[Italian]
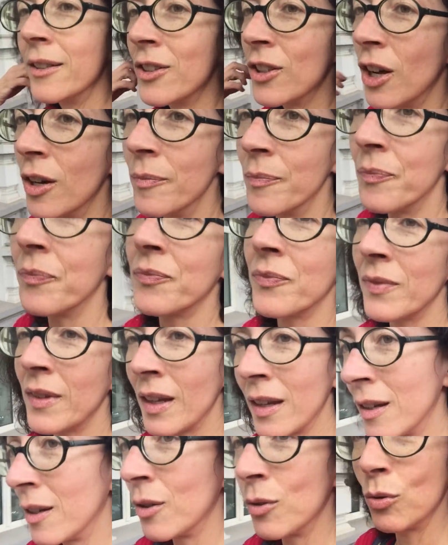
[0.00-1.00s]
no?
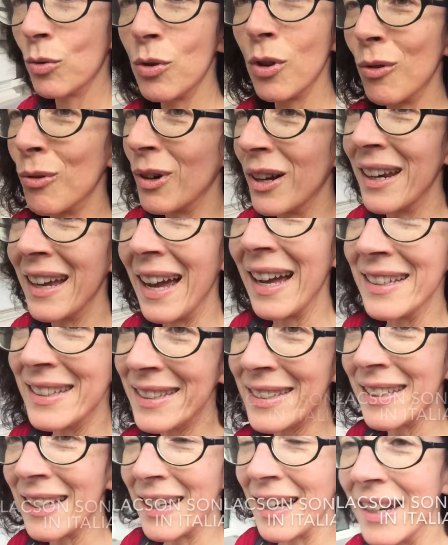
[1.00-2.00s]
Uno vuole
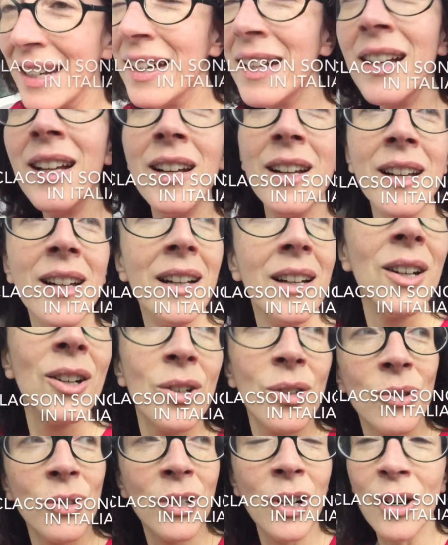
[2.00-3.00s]
essere,
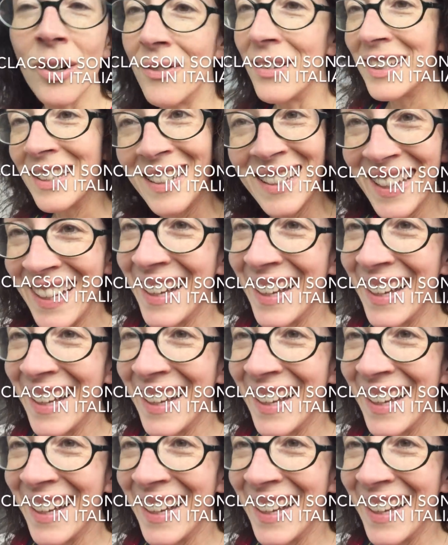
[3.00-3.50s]
uno, vedi,